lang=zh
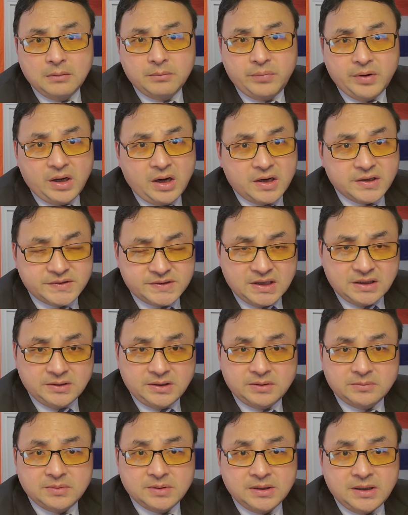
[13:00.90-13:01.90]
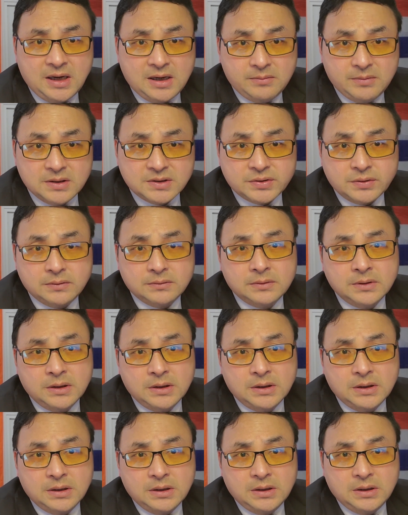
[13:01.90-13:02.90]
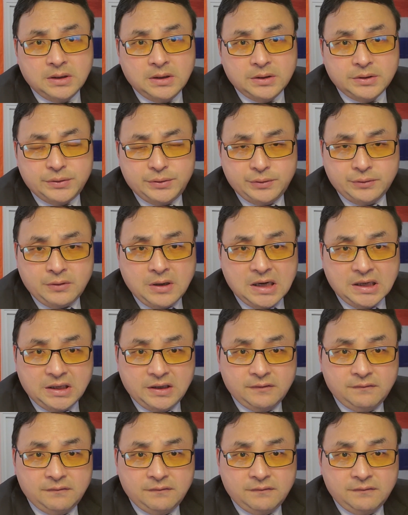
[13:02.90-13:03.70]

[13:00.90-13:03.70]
不要相信他们从菊花里